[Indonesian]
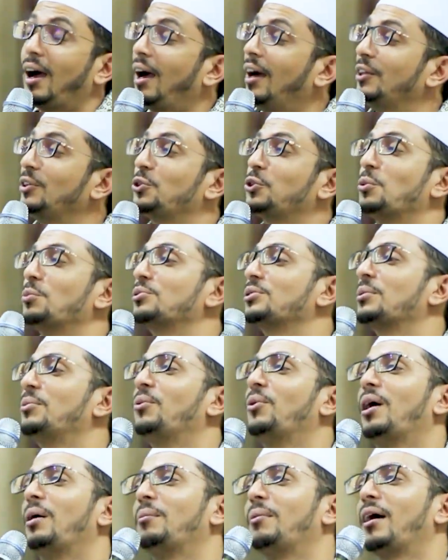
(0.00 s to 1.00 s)
Antum
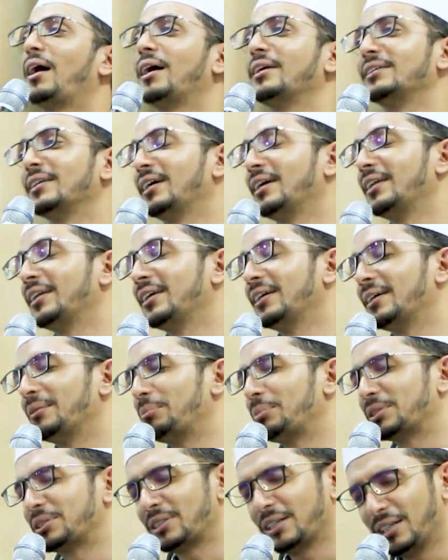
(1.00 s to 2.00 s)
semua makanya nah
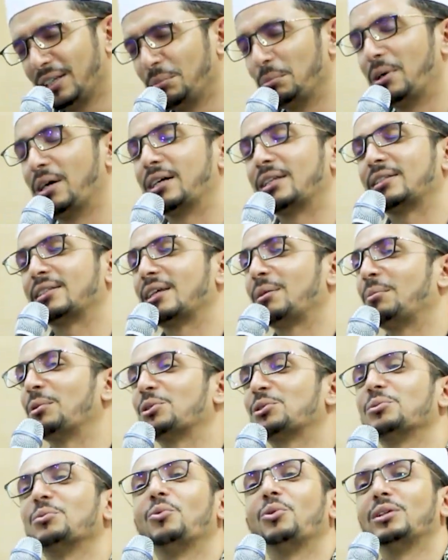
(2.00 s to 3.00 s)
pesen banget sama
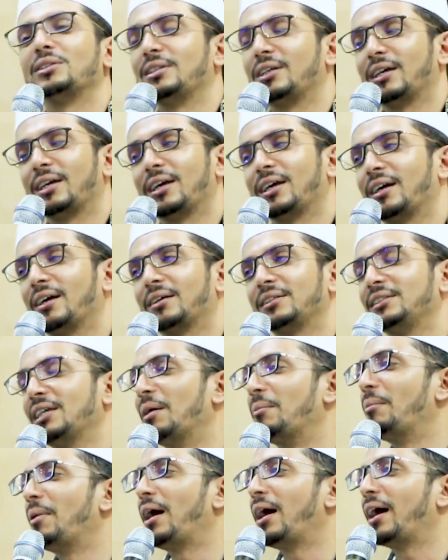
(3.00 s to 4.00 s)
semuanya
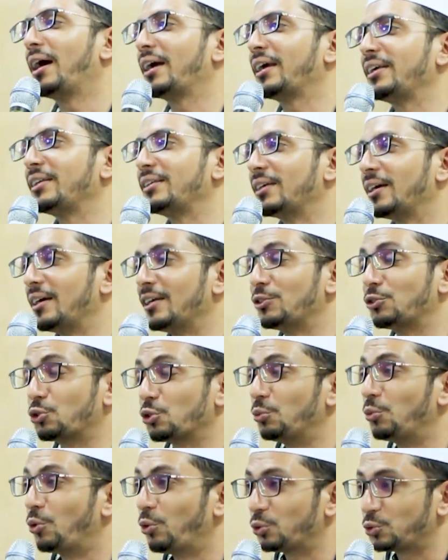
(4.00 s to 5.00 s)
jamaah kita
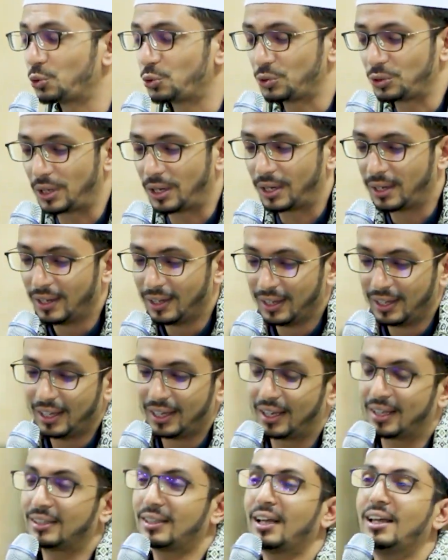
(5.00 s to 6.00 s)
antum khususnya
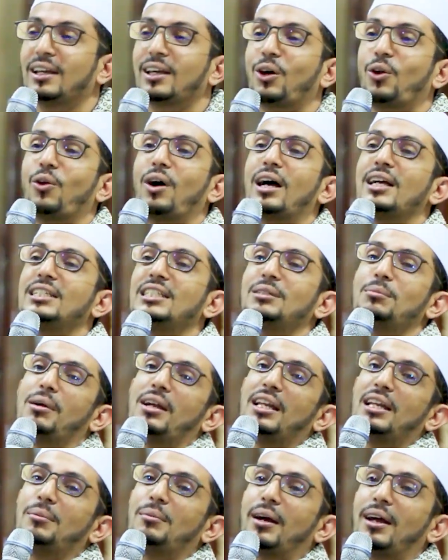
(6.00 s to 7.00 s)
kita kan kalau ngaji
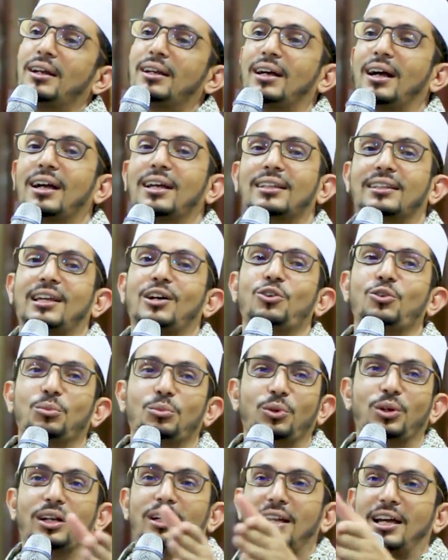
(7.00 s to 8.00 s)
begini makan kagak tahu
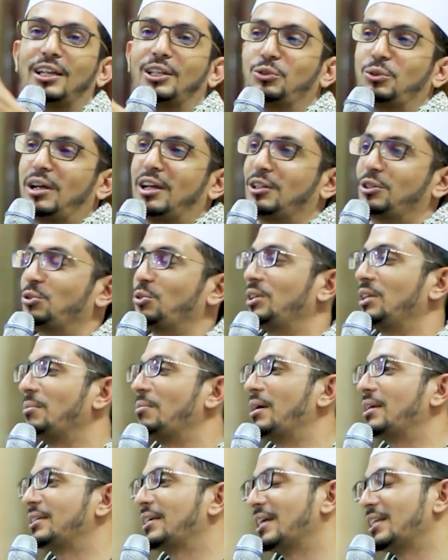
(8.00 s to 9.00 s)
murid hatu-hatu nih
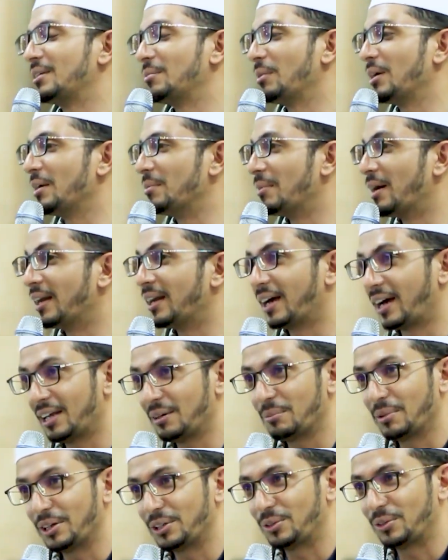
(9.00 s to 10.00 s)
bacaannya bagaimana
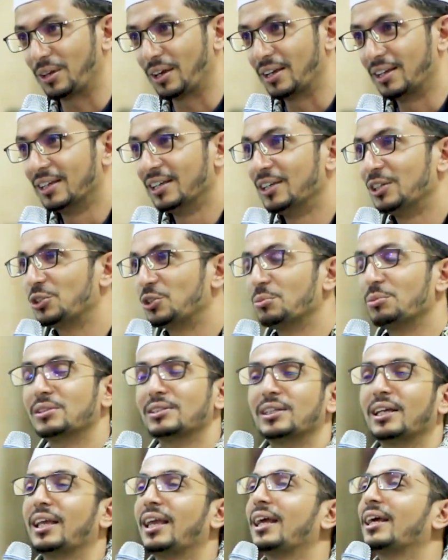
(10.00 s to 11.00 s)
kan begitu ya. Cuma
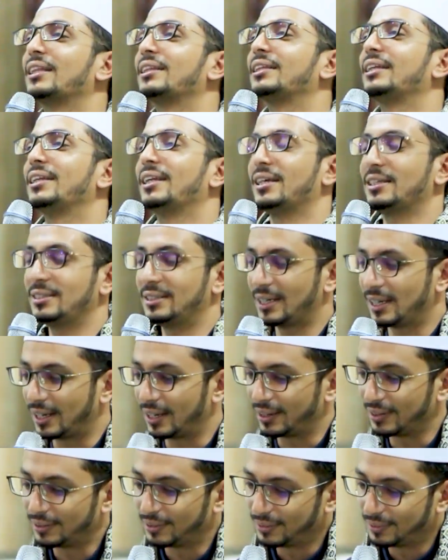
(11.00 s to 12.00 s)
saya ngingetin aja.
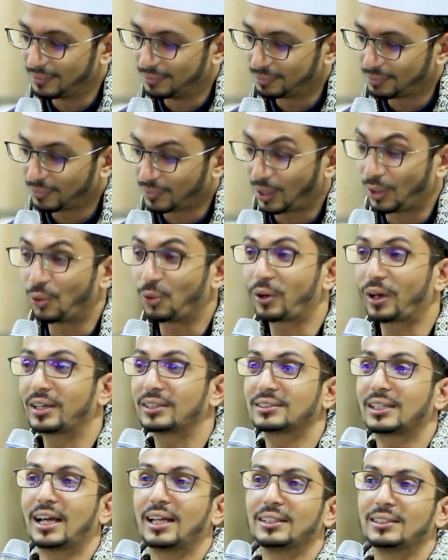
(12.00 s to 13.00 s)
Kalau kayak
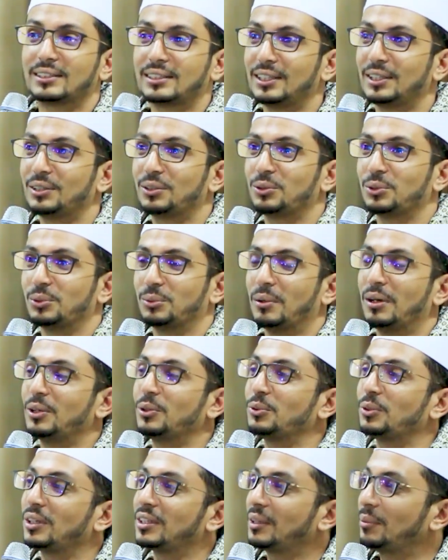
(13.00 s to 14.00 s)
santri itu
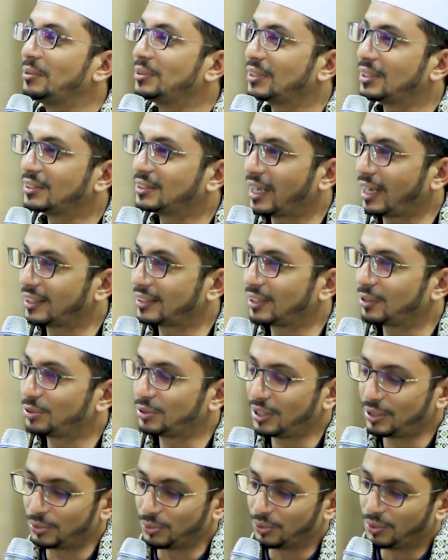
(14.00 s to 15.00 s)
baru kita bisa cek
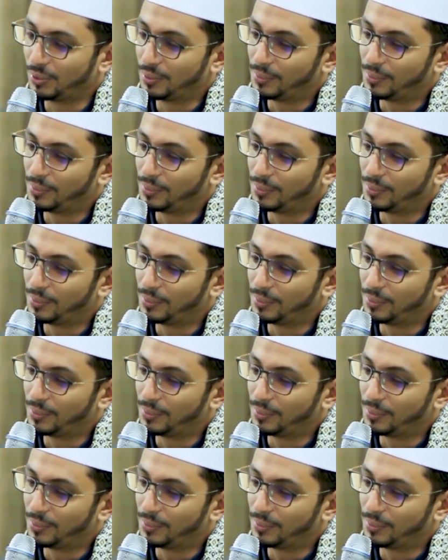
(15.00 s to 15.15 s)
satu-satu.